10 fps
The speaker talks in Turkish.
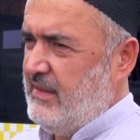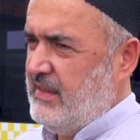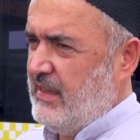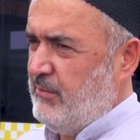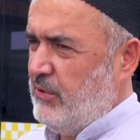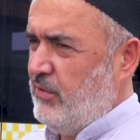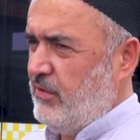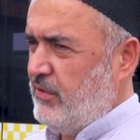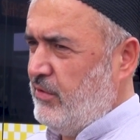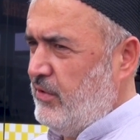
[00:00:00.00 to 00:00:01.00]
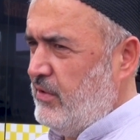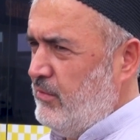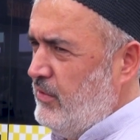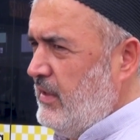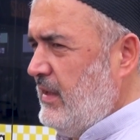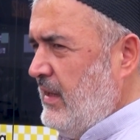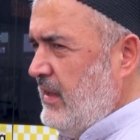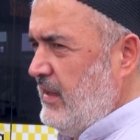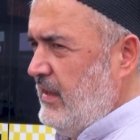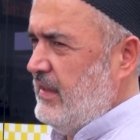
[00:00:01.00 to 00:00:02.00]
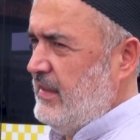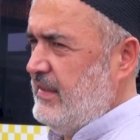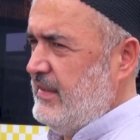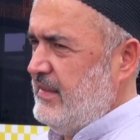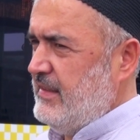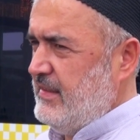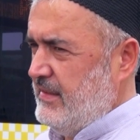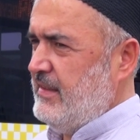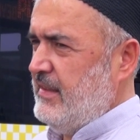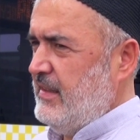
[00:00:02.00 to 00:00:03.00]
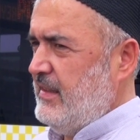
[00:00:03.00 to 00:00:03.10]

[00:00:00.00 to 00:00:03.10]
Çekilme korkusu oluyordu. Böyle daha iyi. Daha iyi olacak.